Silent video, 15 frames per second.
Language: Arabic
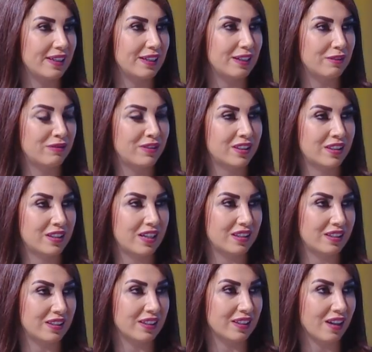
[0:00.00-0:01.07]
صحيح.
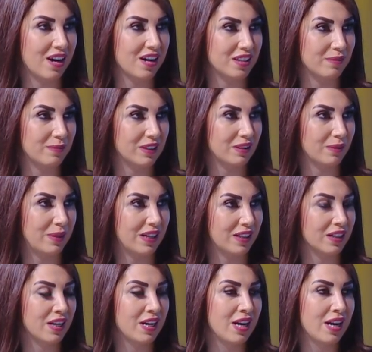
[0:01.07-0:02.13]
للفترات القادمة
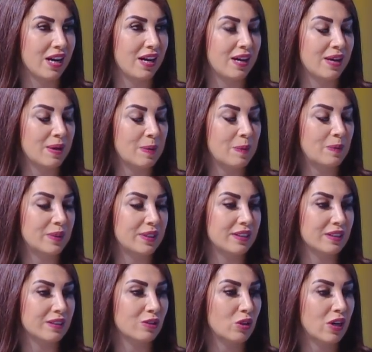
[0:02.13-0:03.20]
طبعا آه،
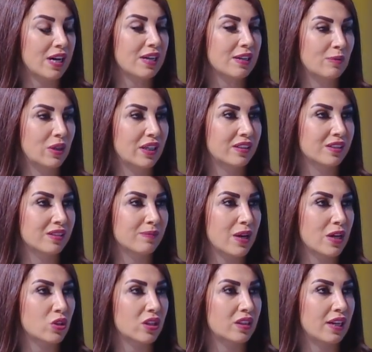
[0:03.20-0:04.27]
بدي سؤال مهندس
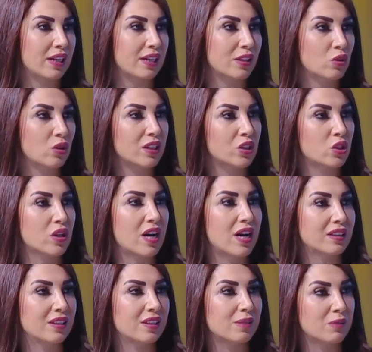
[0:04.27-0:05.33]
ماجد هلا شو
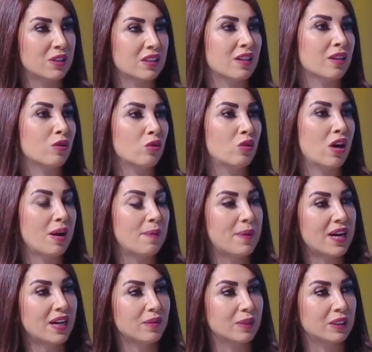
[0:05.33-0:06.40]
الإجراءات اللي بتتخذوها نعم.
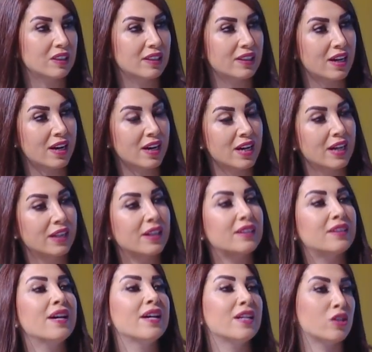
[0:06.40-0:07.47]
بعد ما تطلع
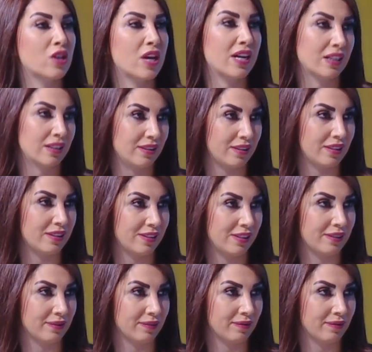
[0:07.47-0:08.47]
نتائج هاي الدراسة